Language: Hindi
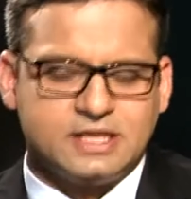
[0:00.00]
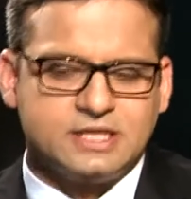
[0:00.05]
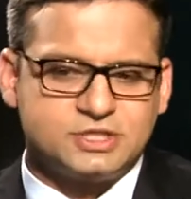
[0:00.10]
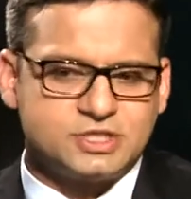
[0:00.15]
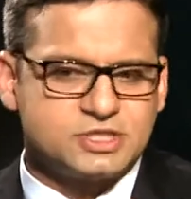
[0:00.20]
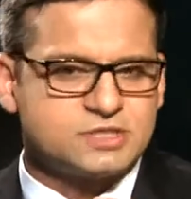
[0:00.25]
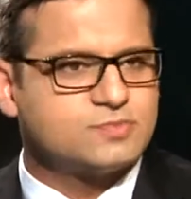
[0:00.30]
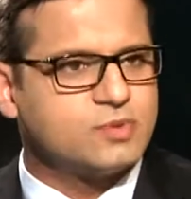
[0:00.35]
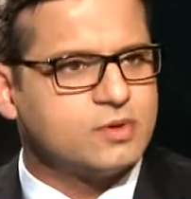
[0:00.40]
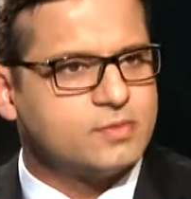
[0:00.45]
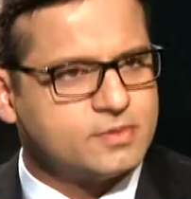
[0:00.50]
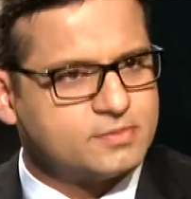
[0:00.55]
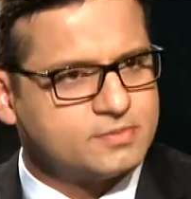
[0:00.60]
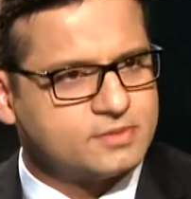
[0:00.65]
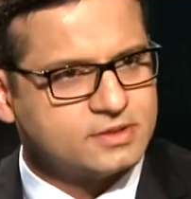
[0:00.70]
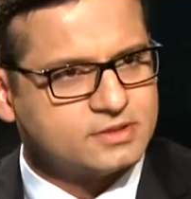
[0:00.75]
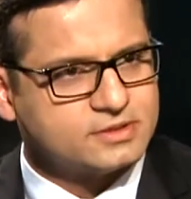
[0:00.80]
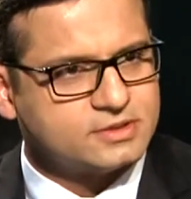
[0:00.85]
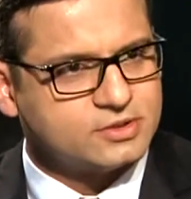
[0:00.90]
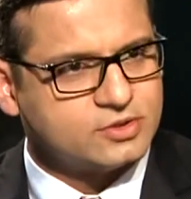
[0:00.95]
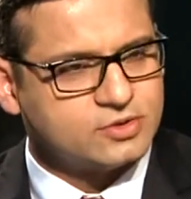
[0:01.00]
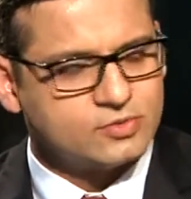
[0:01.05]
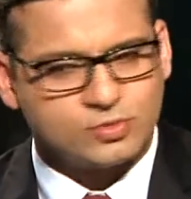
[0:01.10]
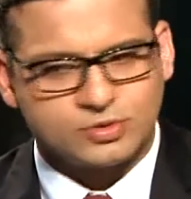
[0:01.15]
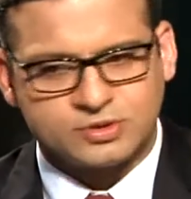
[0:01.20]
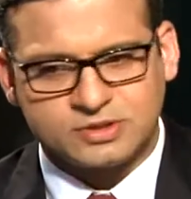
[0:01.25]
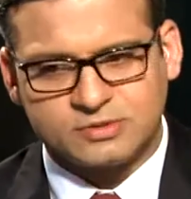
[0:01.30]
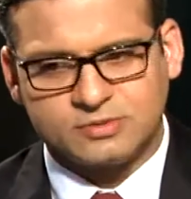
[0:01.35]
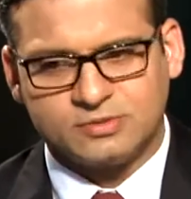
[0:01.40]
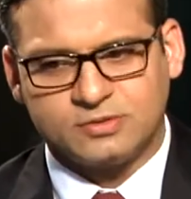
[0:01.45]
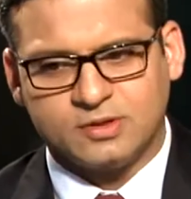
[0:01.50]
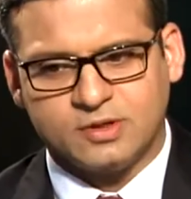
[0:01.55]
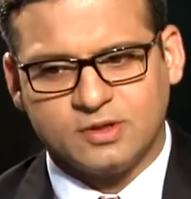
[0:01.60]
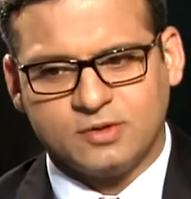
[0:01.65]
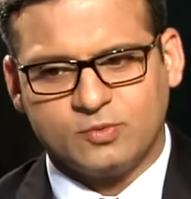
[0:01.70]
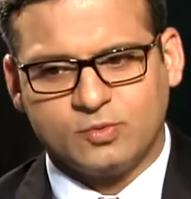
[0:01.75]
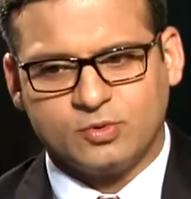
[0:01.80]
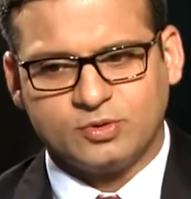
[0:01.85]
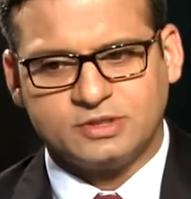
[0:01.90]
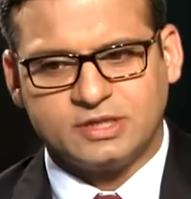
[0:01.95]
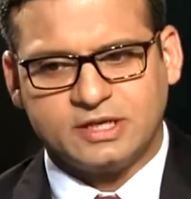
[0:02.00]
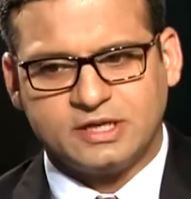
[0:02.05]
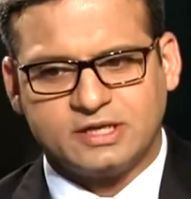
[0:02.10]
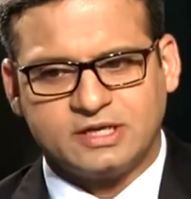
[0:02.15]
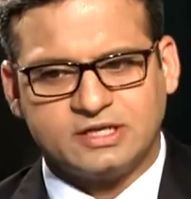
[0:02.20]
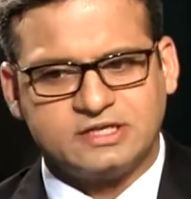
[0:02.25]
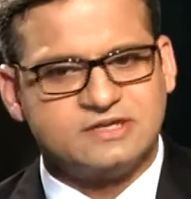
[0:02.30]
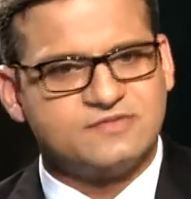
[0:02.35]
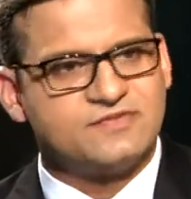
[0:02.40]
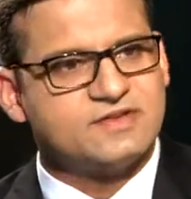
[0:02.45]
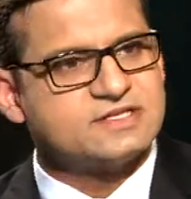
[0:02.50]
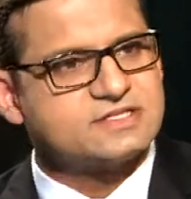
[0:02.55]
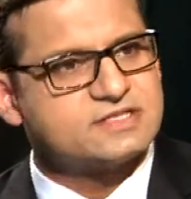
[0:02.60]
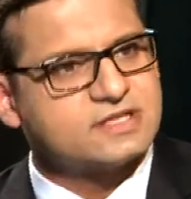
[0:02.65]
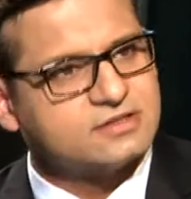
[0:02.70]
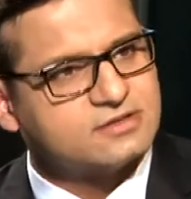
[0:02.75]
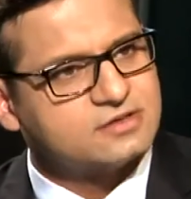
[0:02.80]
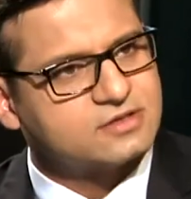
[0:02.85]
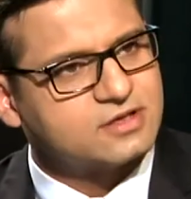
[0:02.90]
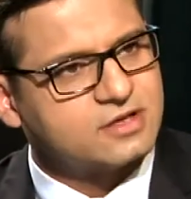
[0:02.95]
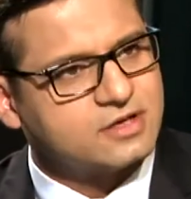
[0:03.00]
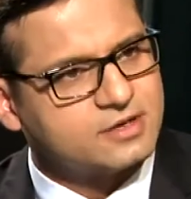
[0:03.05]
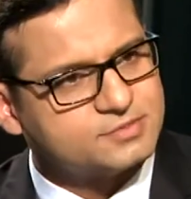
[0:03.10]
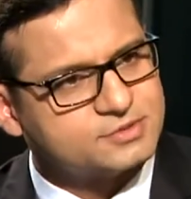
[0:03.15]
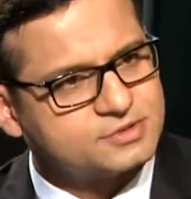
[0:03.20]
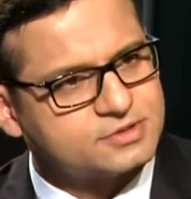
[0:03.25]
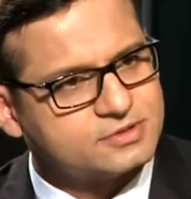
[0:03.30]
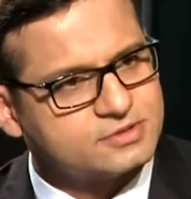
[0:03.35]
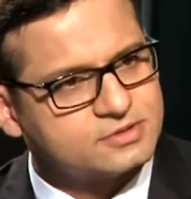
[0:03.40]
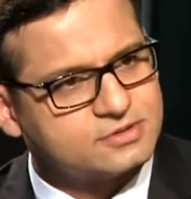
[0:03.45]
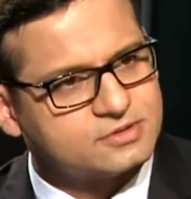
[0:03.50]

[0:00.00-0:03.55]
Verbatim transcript: नई चीज़ पॉपअप करती है और वो वो होता है कि डिफेंस के अंदर करप्शन